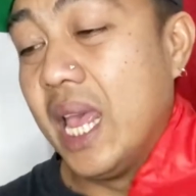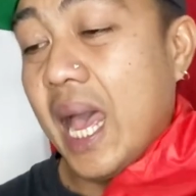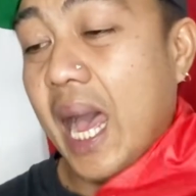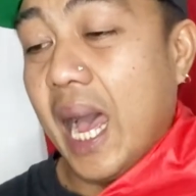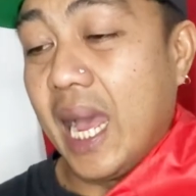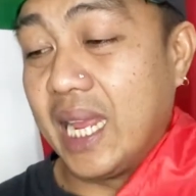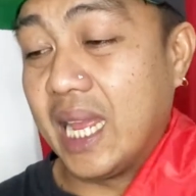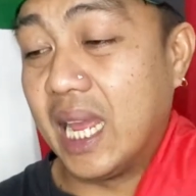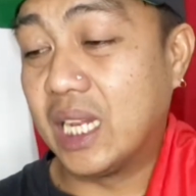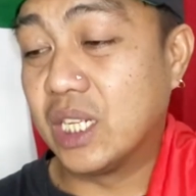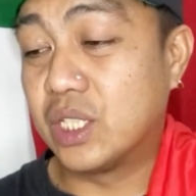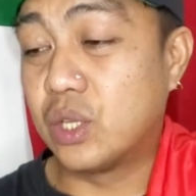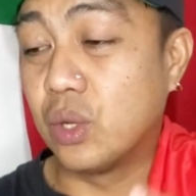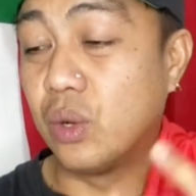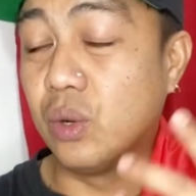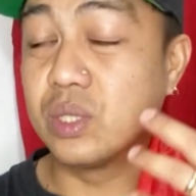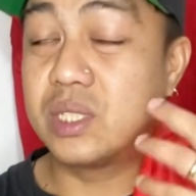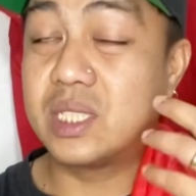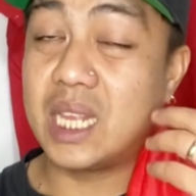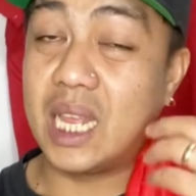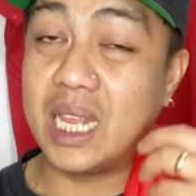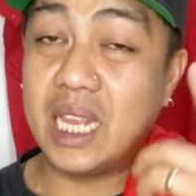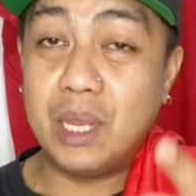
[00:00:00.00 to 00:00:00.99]
Ayan, good. so
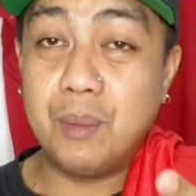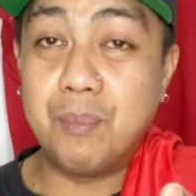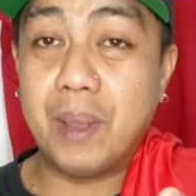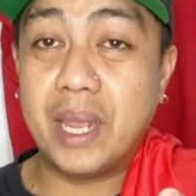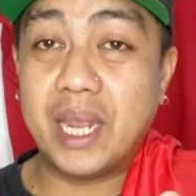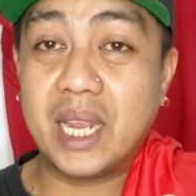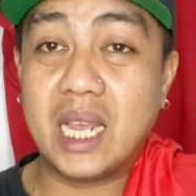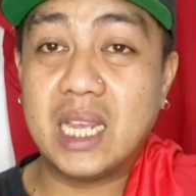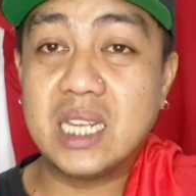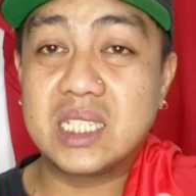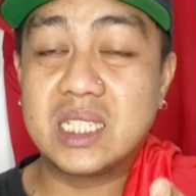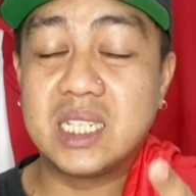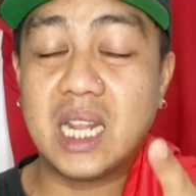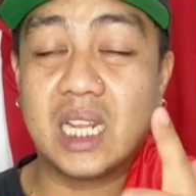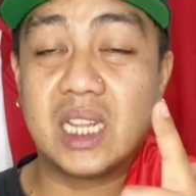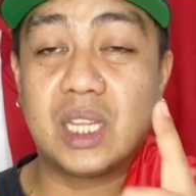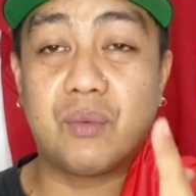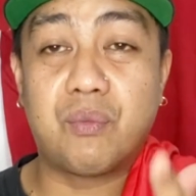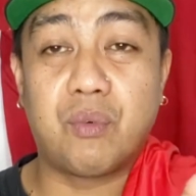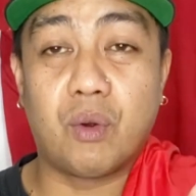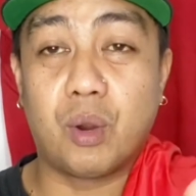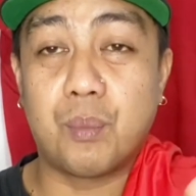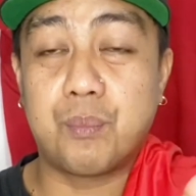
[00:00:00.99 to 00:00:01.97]
sa eBay nga is
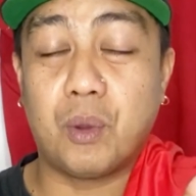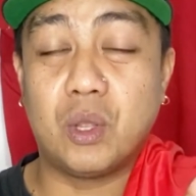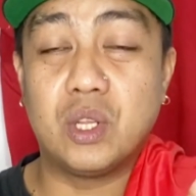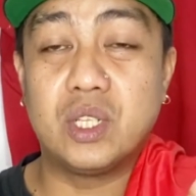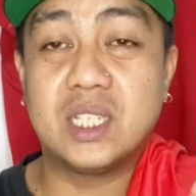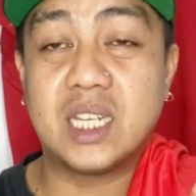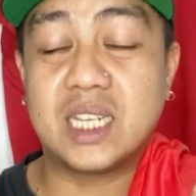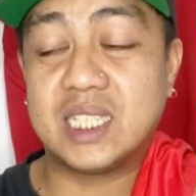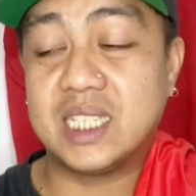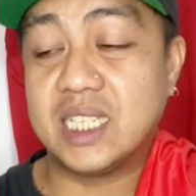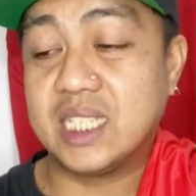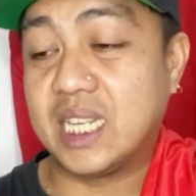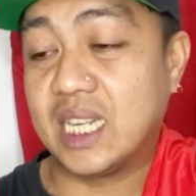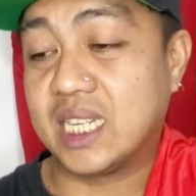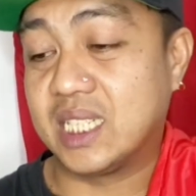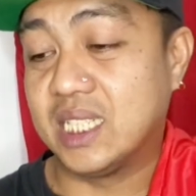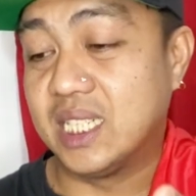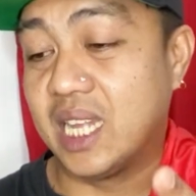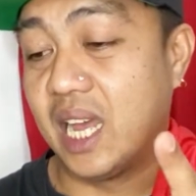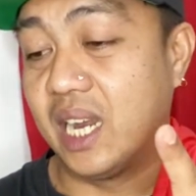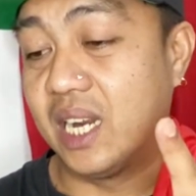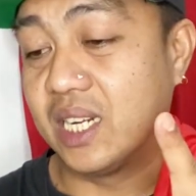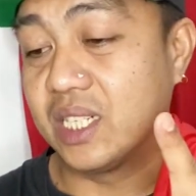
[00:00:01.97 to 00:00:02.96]
$94.66
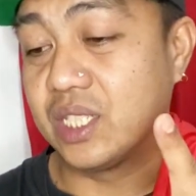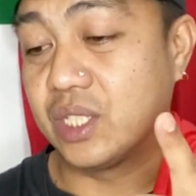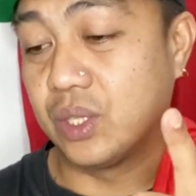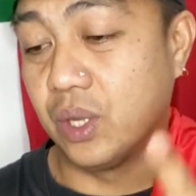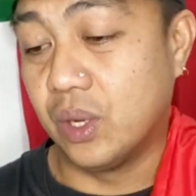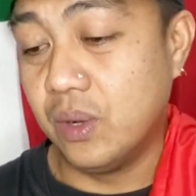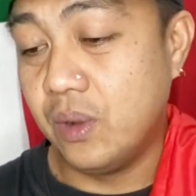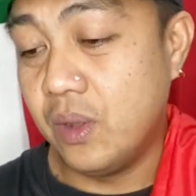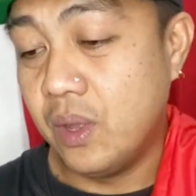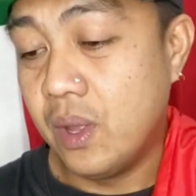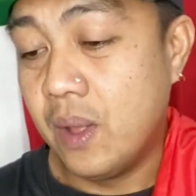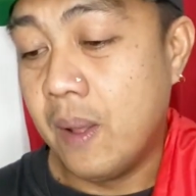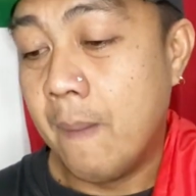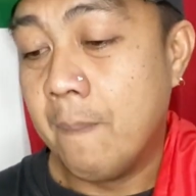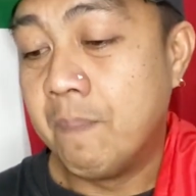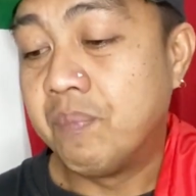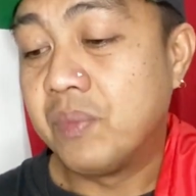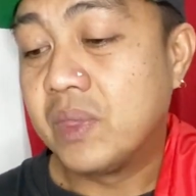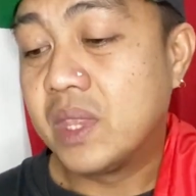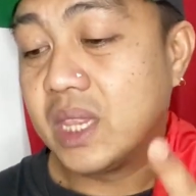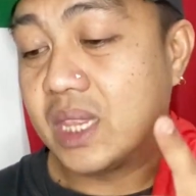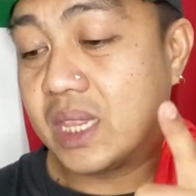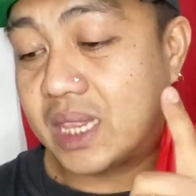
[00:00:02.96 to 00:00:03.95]
dollars to
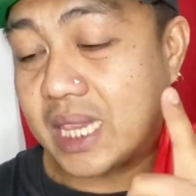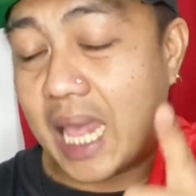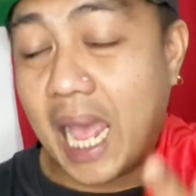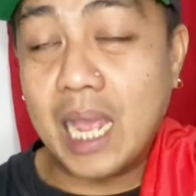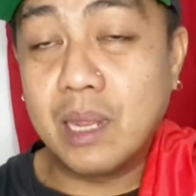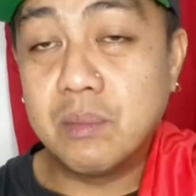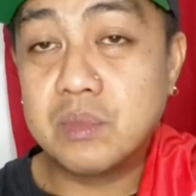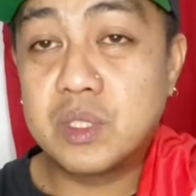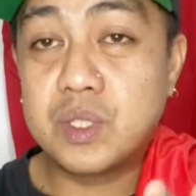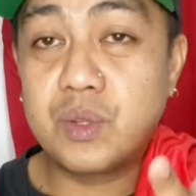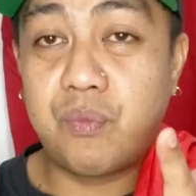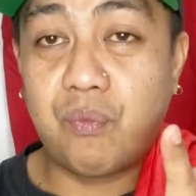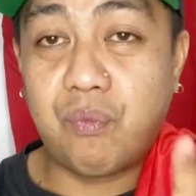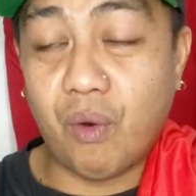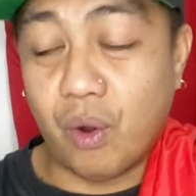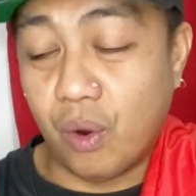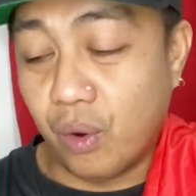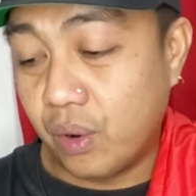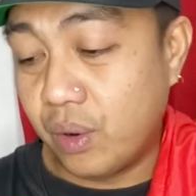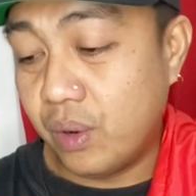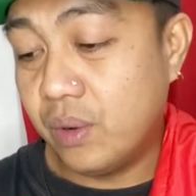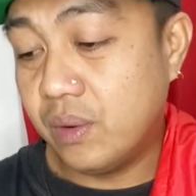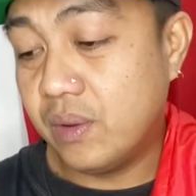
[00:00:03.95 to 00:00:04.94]
times
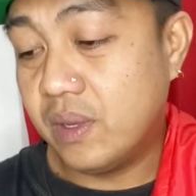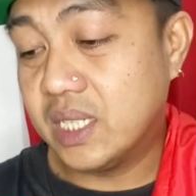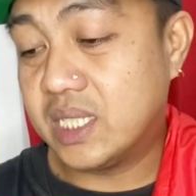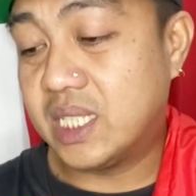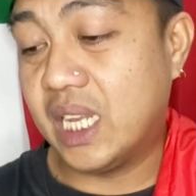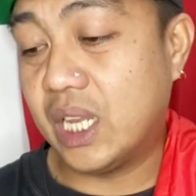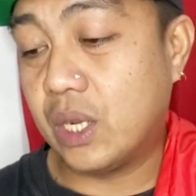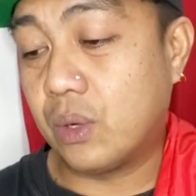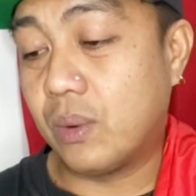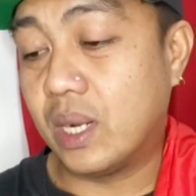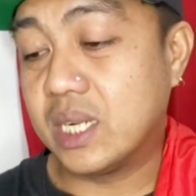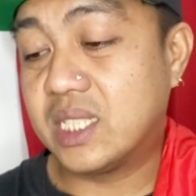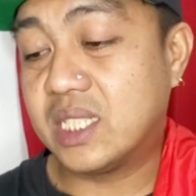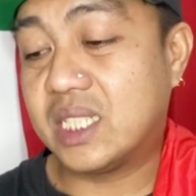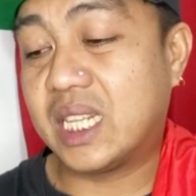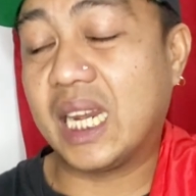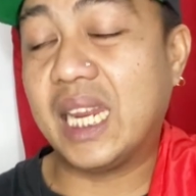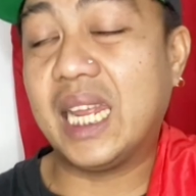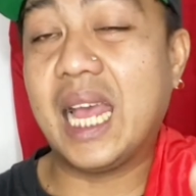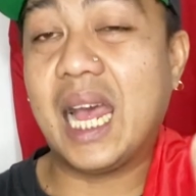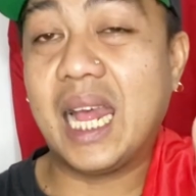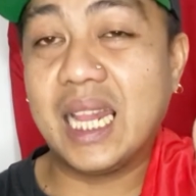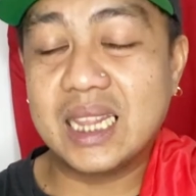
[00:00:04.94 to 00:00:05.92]
4 is equals
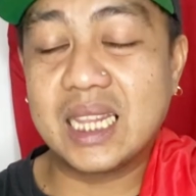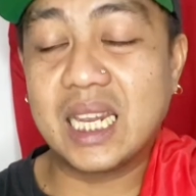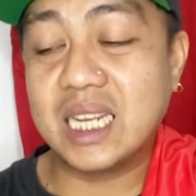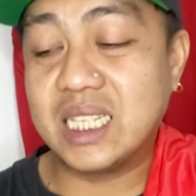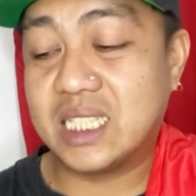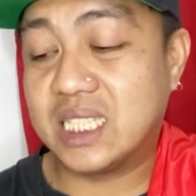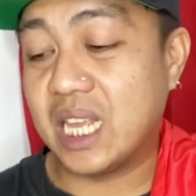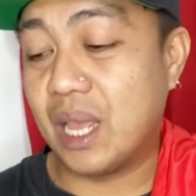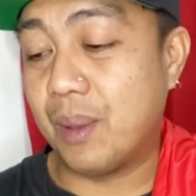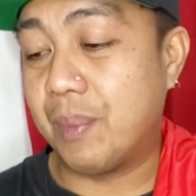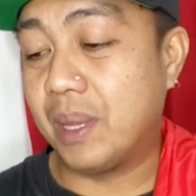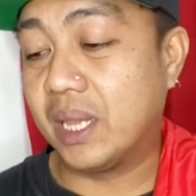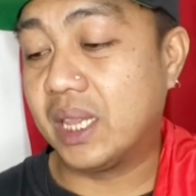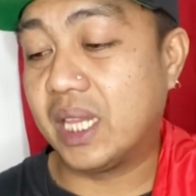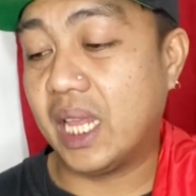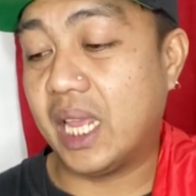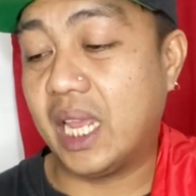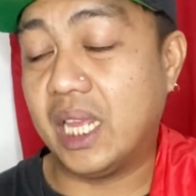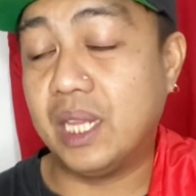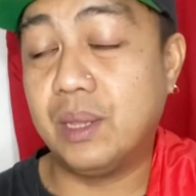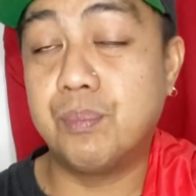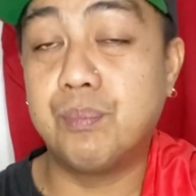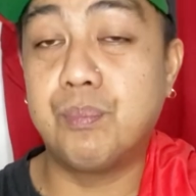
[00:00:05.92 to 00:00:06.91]

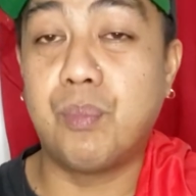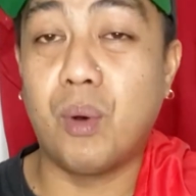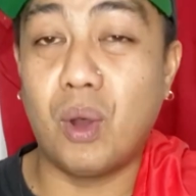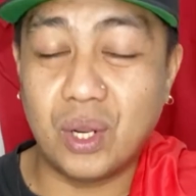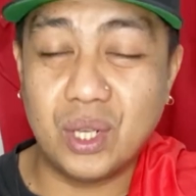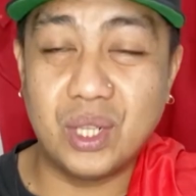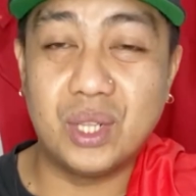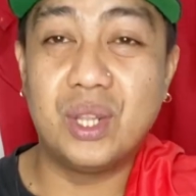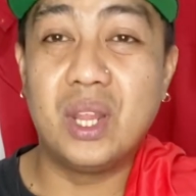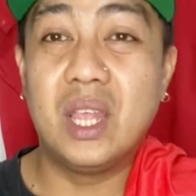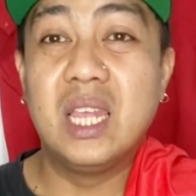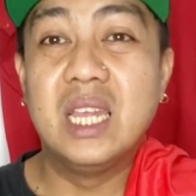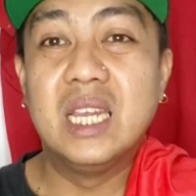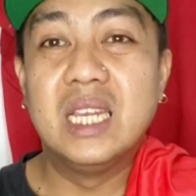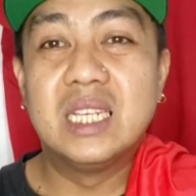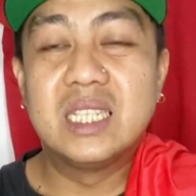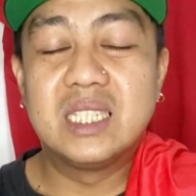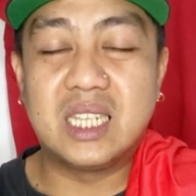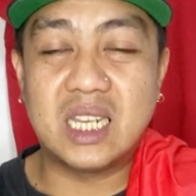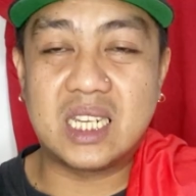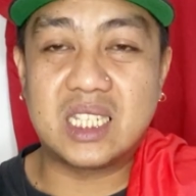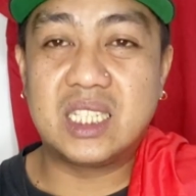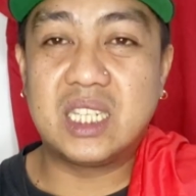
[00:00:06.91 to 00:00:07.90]
378.66
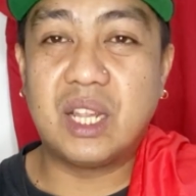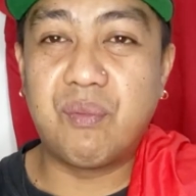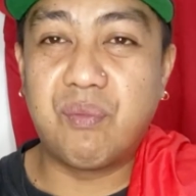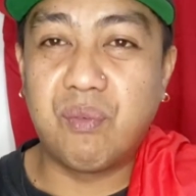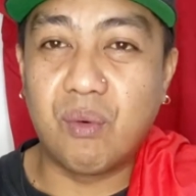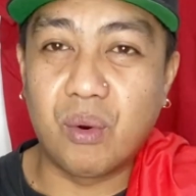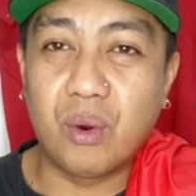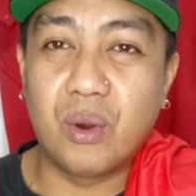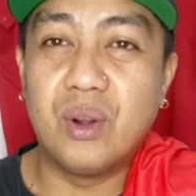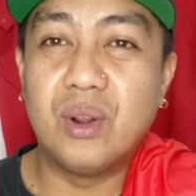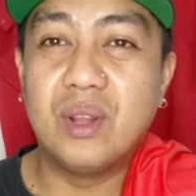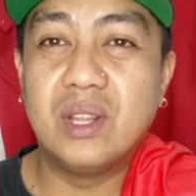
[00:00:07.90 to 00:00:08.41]
64